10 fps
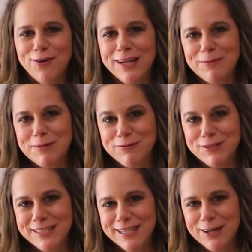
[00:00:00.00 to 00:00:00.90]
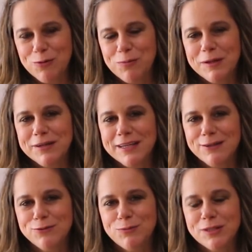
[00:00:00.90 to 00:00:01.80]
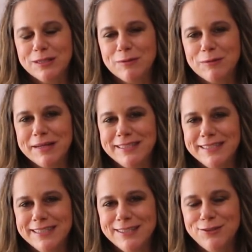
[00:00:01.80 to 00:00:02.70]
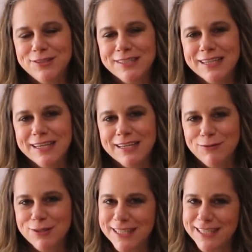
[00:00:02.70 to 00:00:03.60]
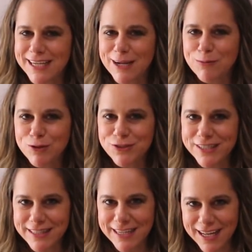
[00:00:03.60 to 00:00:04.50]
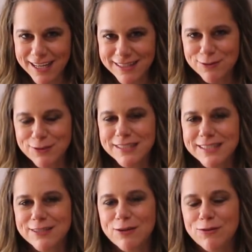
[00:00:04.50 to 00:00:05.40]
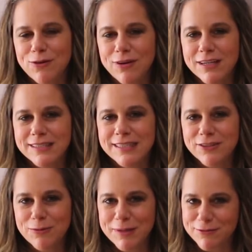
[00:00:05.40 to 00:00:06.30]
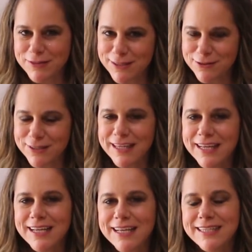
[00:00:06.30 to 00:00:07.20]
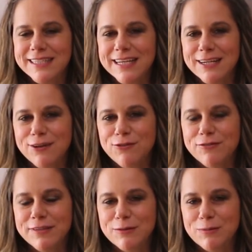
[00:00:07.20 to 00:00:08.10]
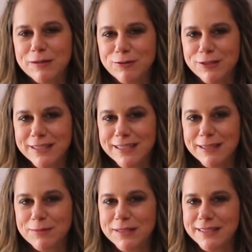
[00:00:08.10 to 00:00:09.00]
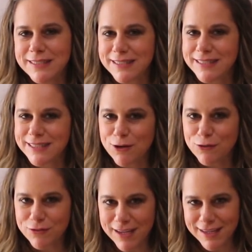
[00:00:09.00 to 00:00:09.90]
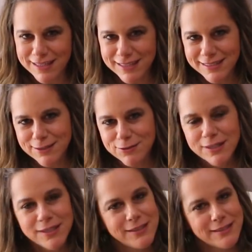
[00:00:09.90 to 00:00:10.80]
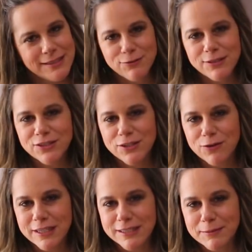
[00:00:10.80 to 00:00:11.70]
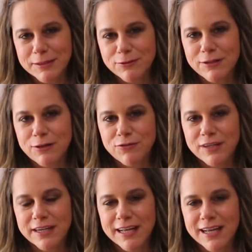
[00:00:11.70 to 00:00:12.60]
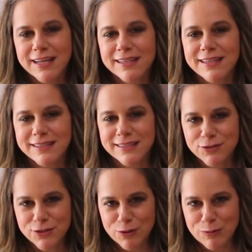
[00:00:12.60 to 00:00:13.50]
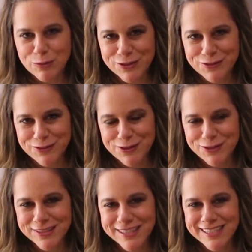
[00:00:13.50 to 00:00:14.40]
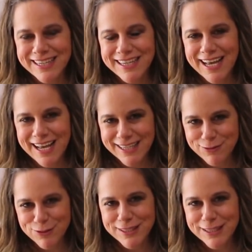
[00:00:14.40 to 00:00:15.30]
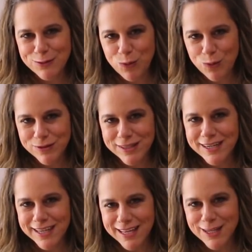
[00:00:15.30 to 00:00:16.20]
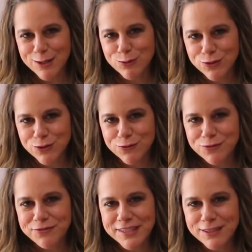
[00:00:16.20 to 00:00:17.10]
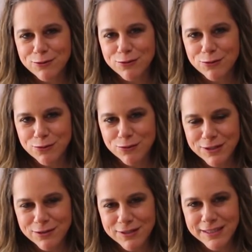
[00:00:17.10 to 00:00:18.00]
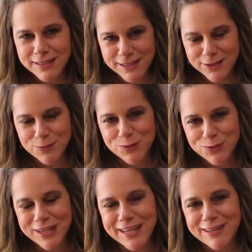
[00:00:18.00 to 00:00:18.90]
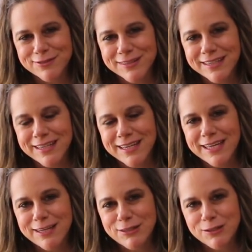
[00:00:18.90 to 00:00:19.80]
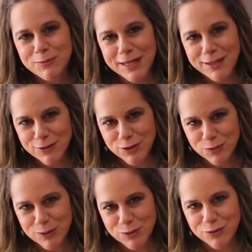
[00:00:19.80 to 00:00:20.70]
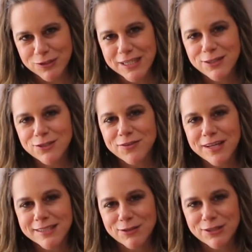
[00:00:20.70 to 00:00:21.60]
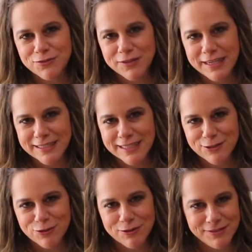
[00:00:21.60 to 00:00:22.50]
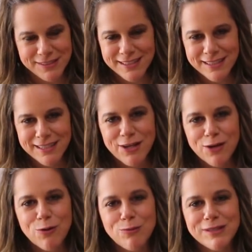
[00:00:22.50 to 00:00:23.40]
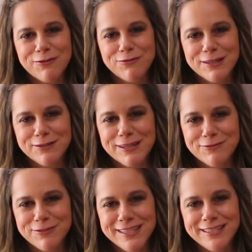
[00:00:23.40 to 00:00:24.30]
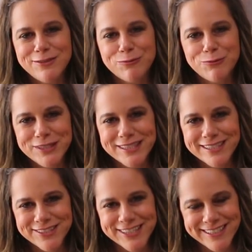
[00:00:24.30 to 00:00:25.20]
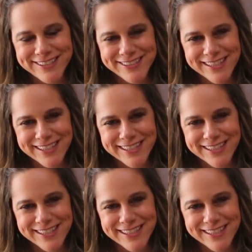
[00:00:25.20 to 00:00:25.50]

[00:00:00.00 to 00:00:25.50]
Olá para você que acompanha o canal do programa Maridos. Você que acabou de entrar, está conhecendo agora, seja bem-vindo. Esse canal foi feito para você que precisa salvar a relação, não deixar o casamento naufragar, trazer o seu amor de volta. Aqui você encontra aquela luz no fim do túnel que tanto procurava. Eu espero que os meus conselhos façam a diferença na sua vida, como tem feito na vida de muita gente